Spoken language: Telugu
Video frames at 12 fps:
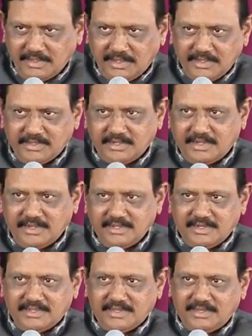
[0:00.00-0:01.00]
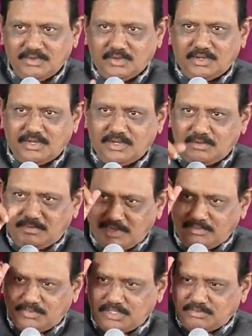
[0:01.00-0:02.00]
ఎగిరినాడు కనుక యోహాను
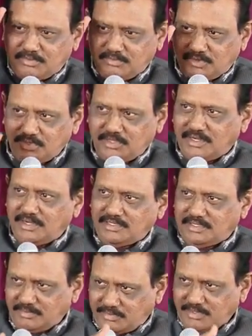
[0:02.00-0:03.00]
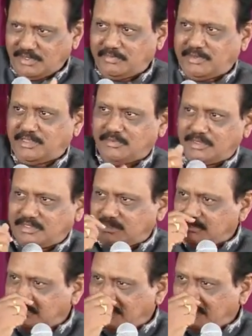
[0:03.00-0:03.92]
బాప్తీసం పొందాడని చెప్పిండు పెద్ద మనిషి